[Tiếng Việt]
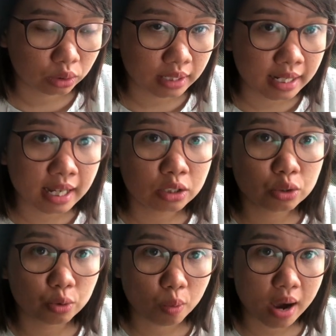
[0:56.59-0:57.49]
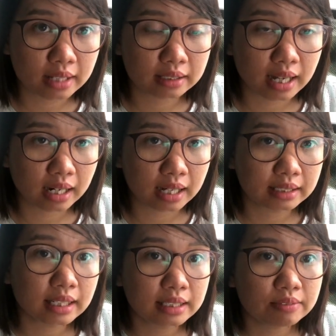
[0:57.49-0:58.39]
ý kiến chủ quan rằng là
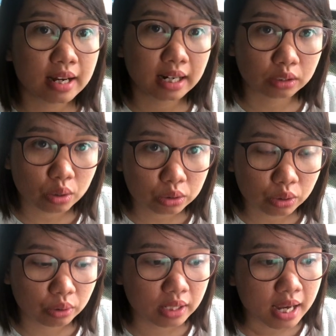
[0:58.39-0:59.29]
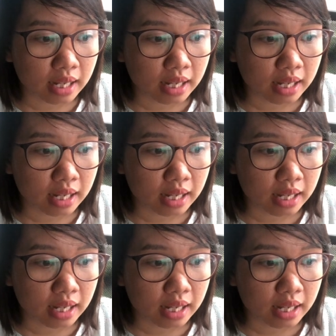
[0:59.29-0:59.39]
dịch như vậy là tốt rồi,